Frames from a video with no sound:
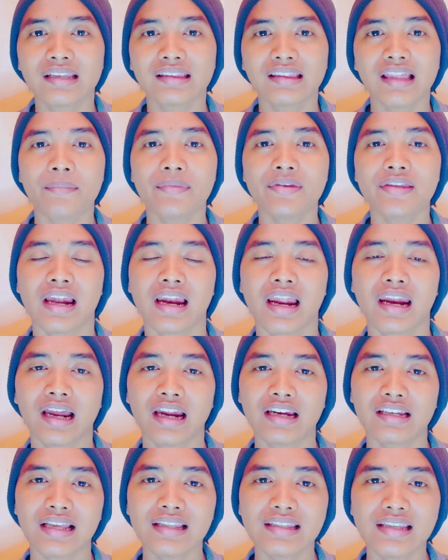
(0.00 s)
kita
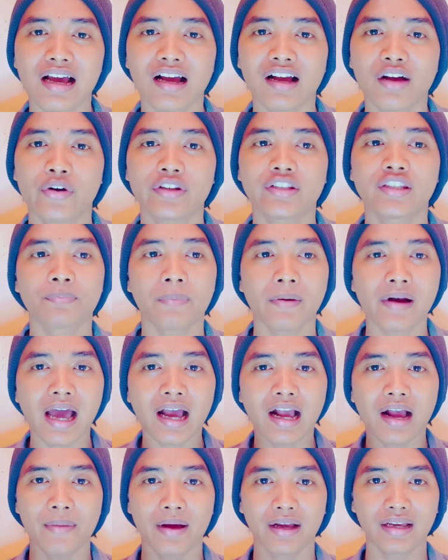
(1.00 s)
menjalankan saja kewajiban
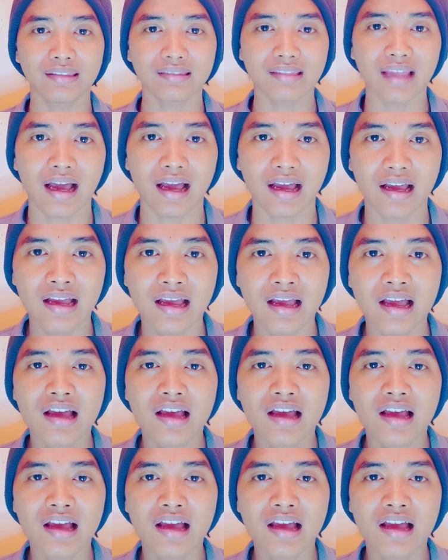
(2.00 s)
agama kita.